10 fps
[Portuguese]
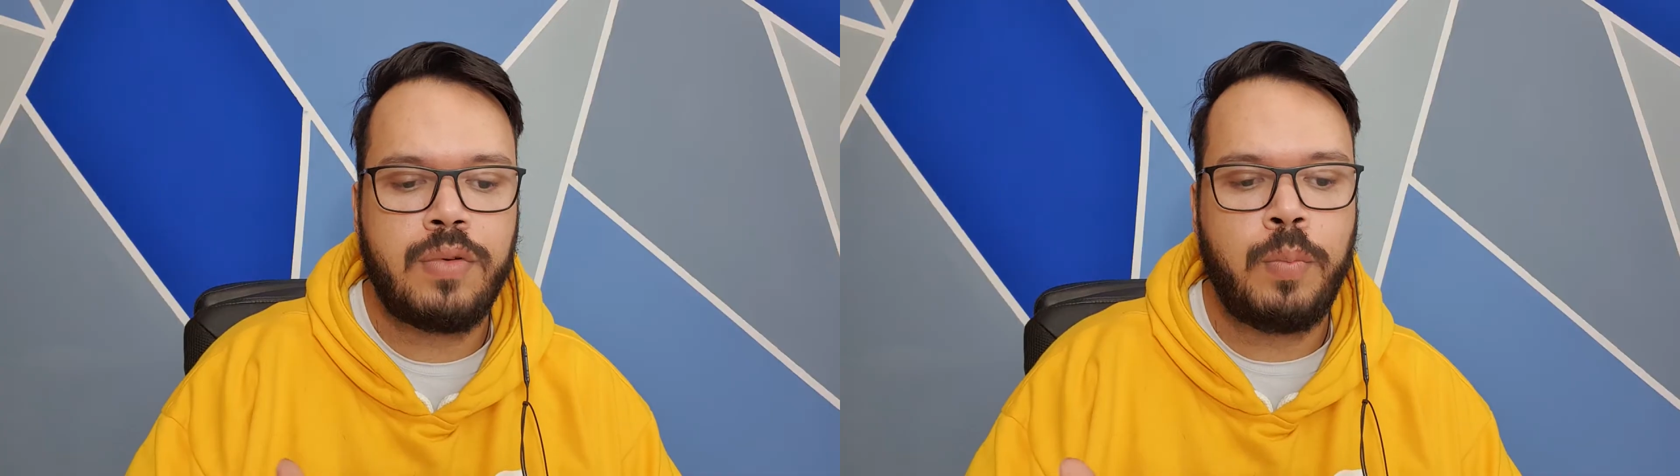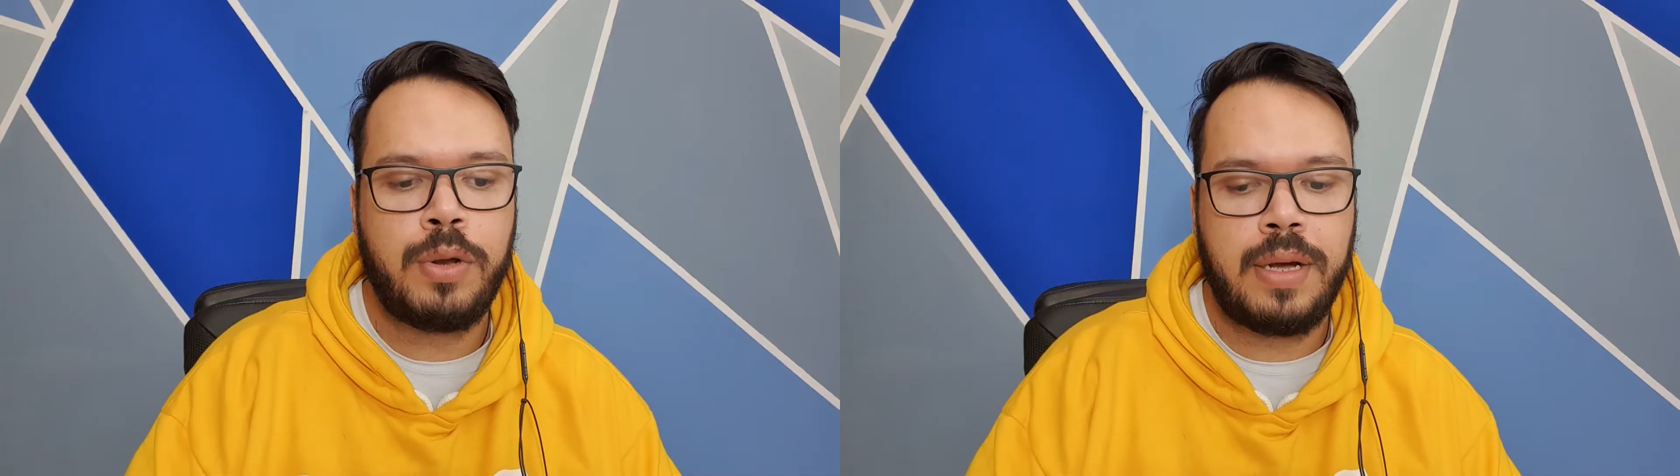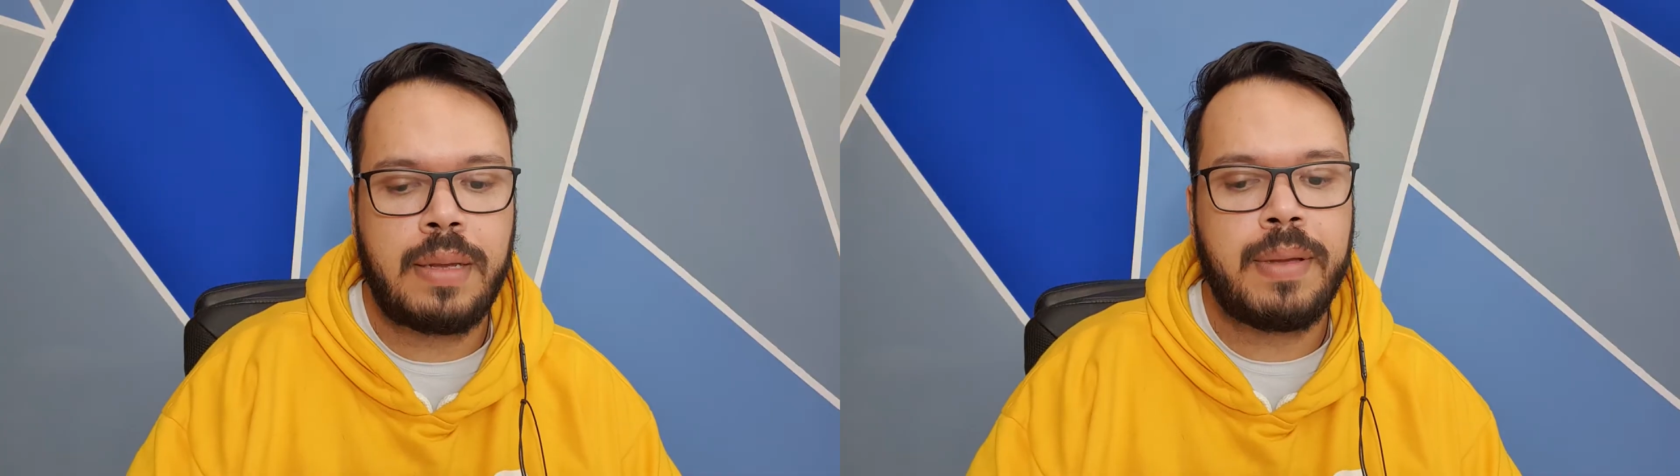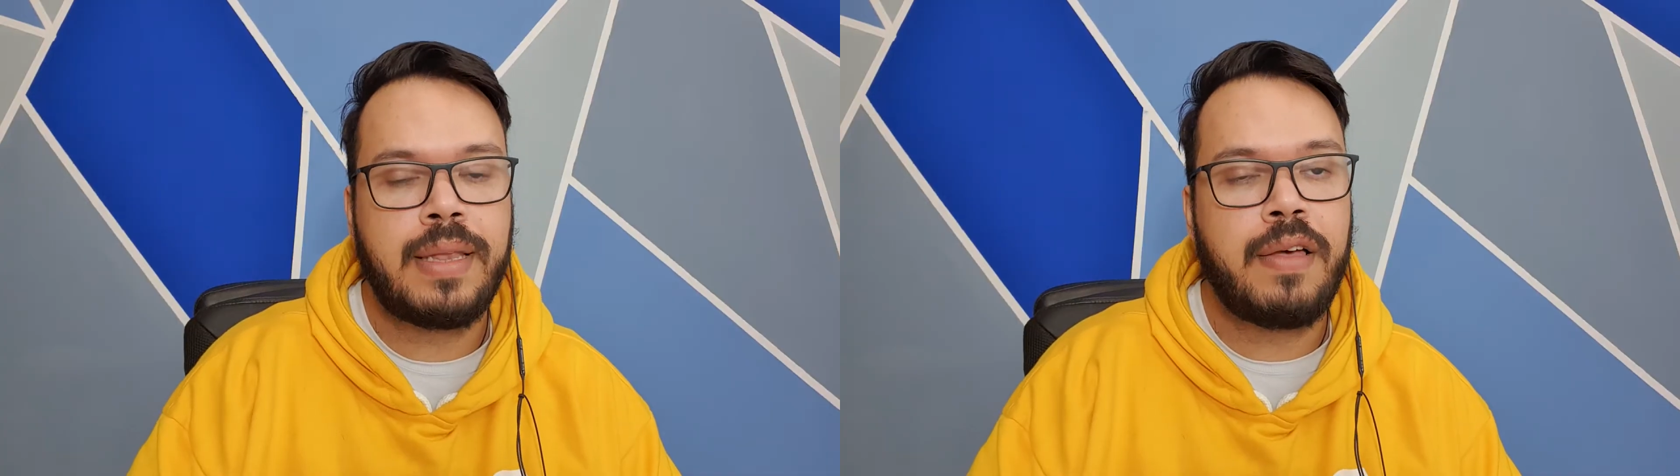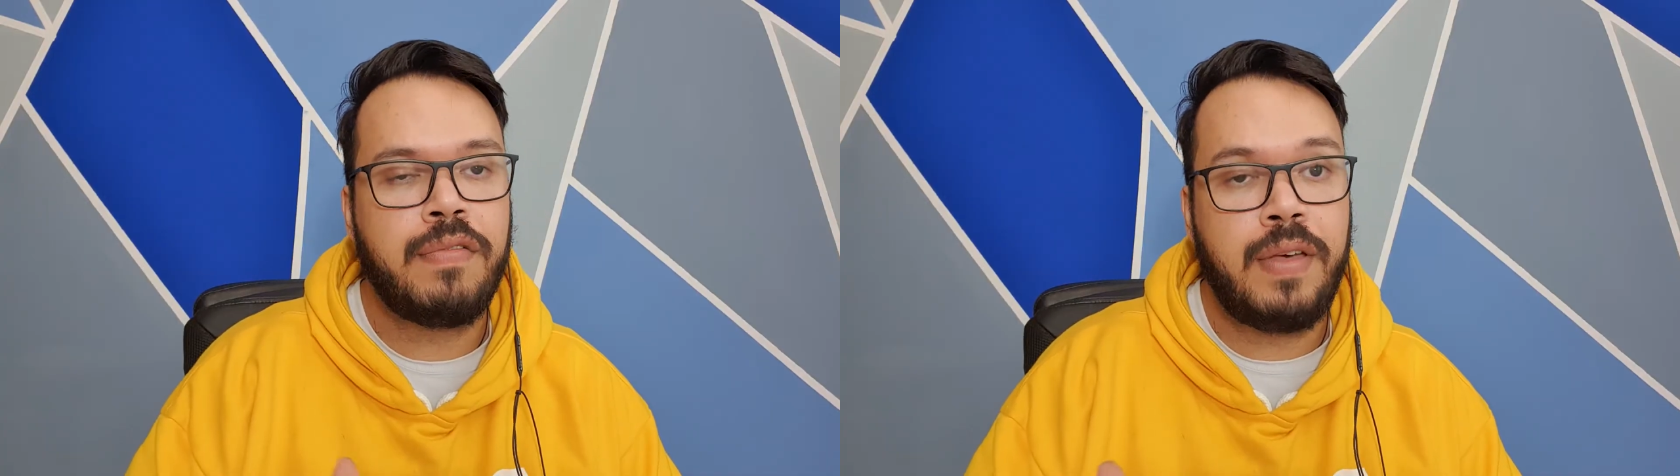o programa
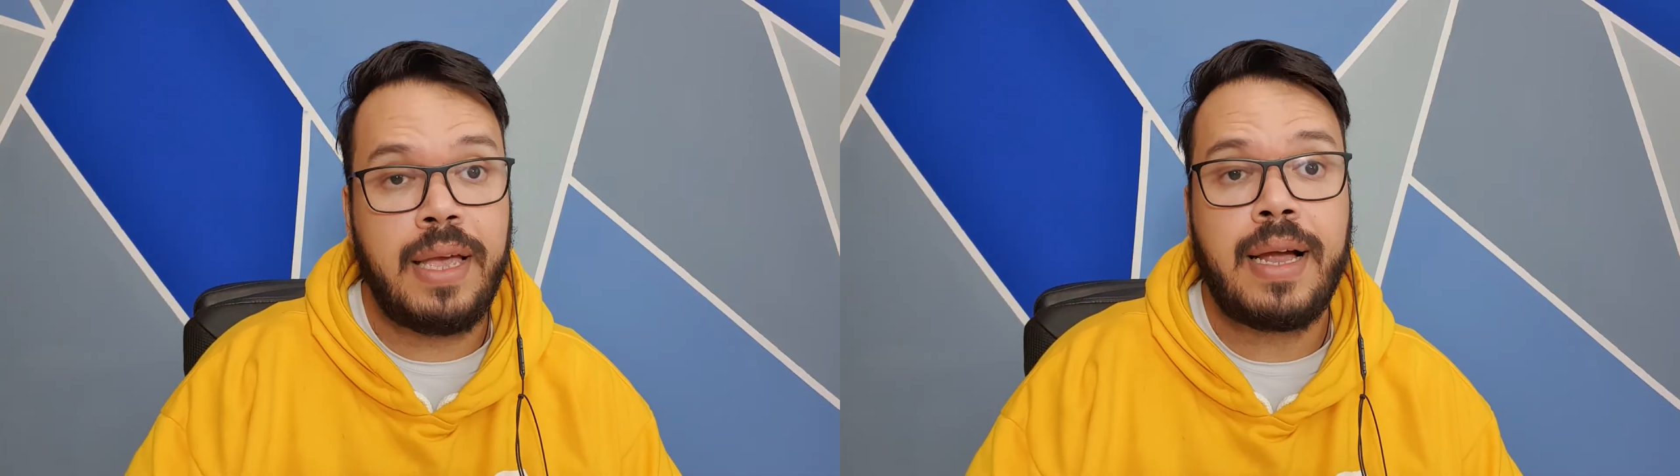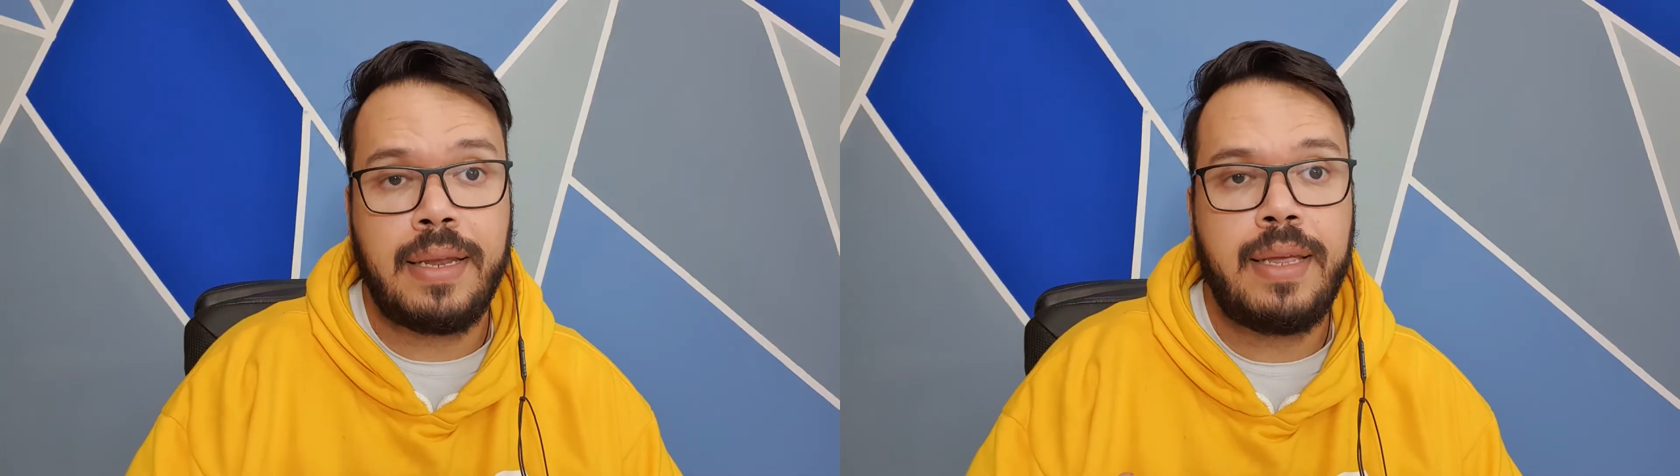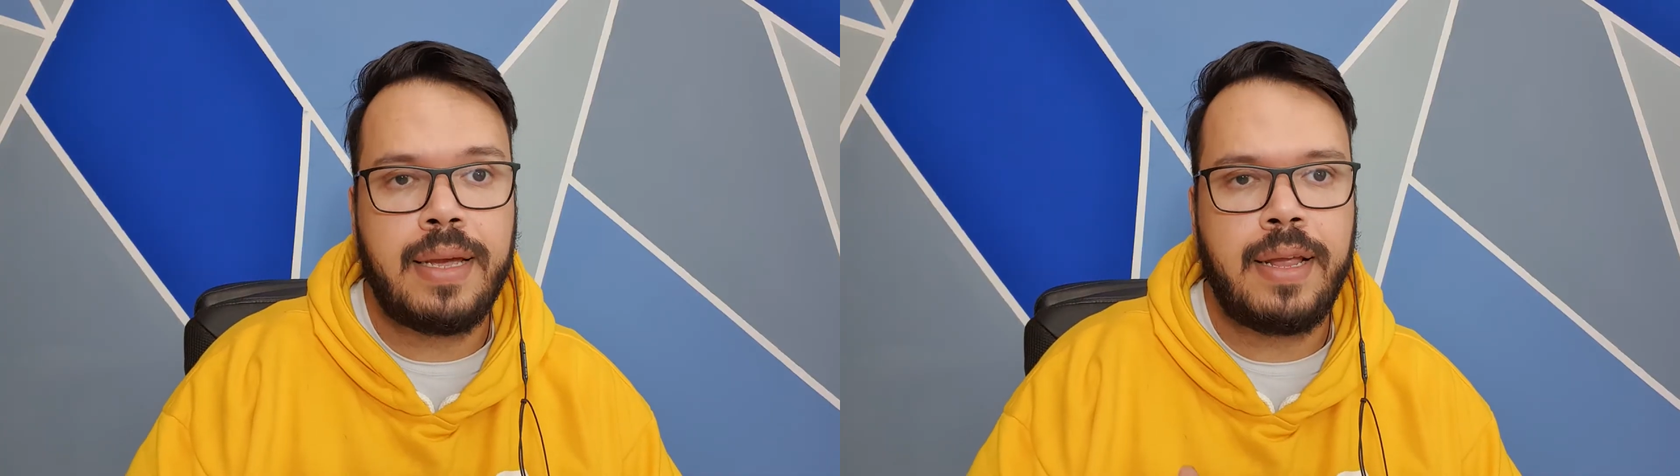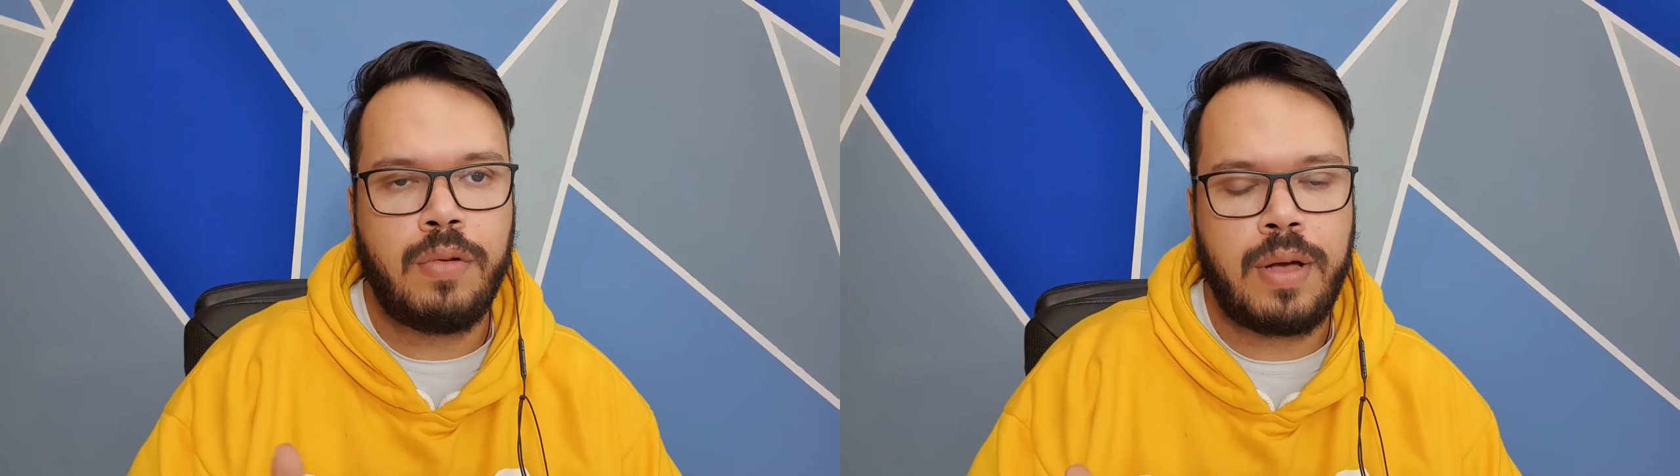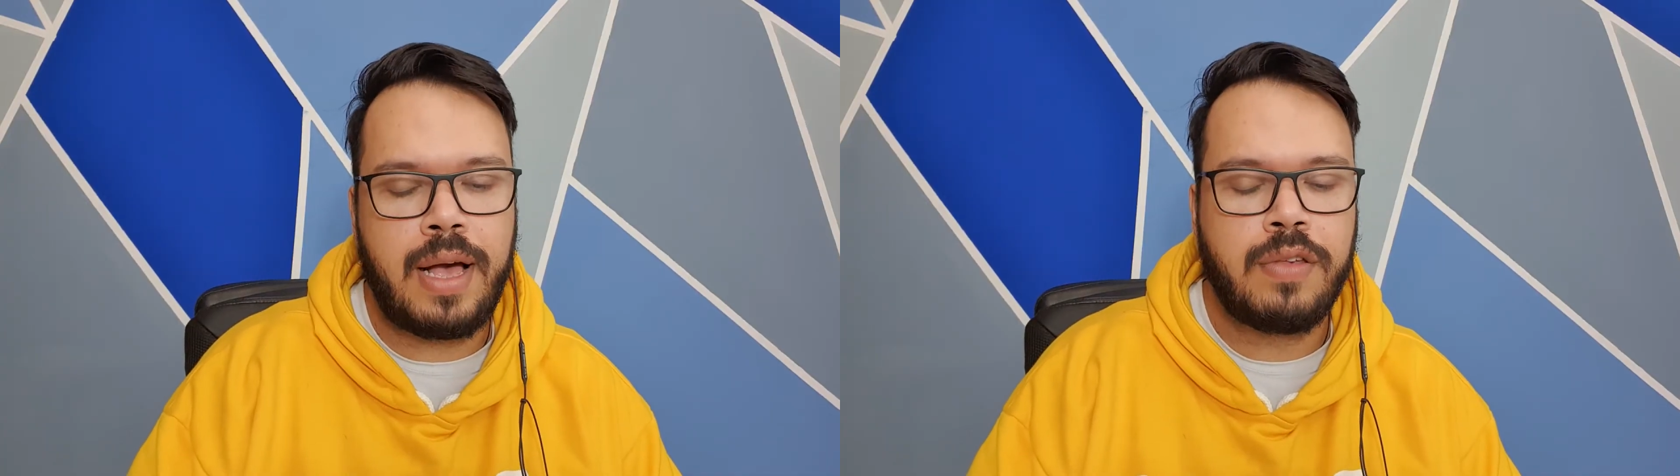navegaria, né,
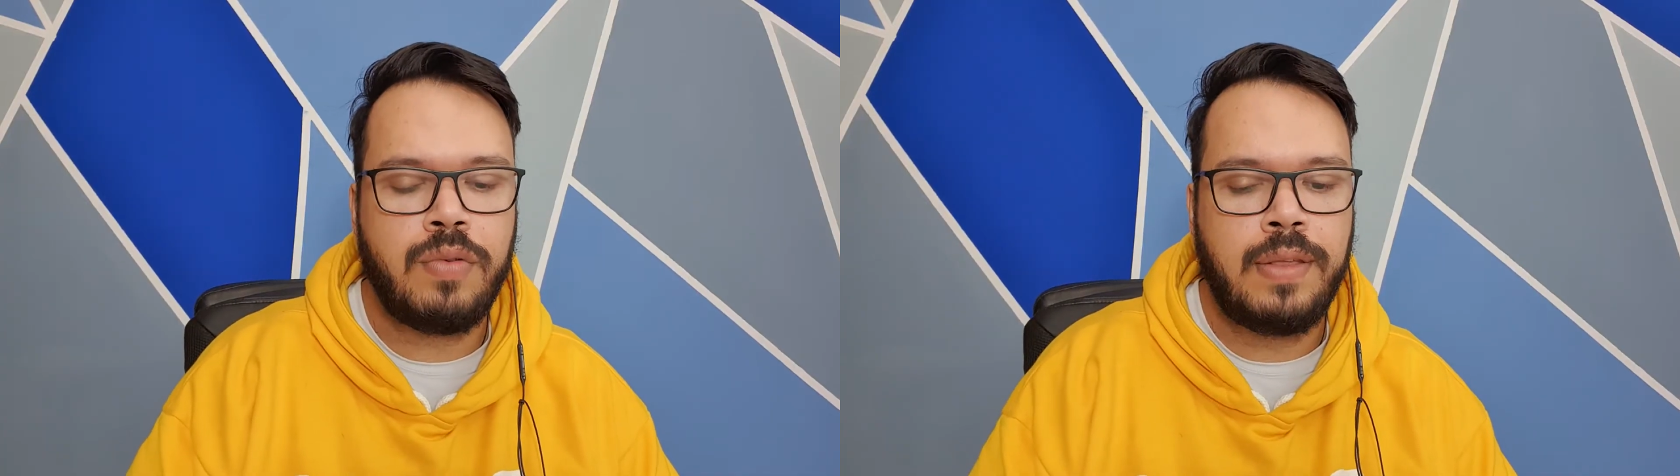no caso,